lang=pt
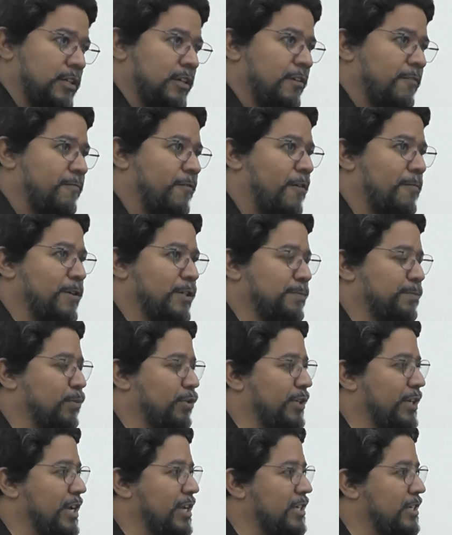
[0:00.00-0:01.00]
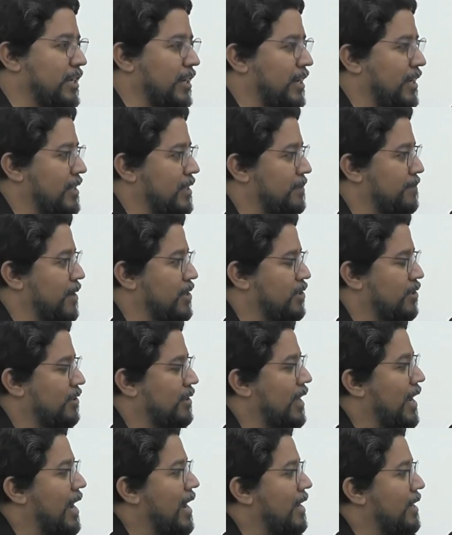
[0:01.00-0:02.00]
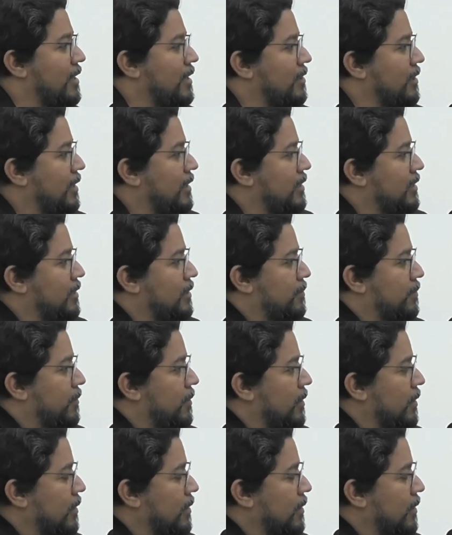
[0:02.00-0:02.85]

em formas políticas, mencionarem as,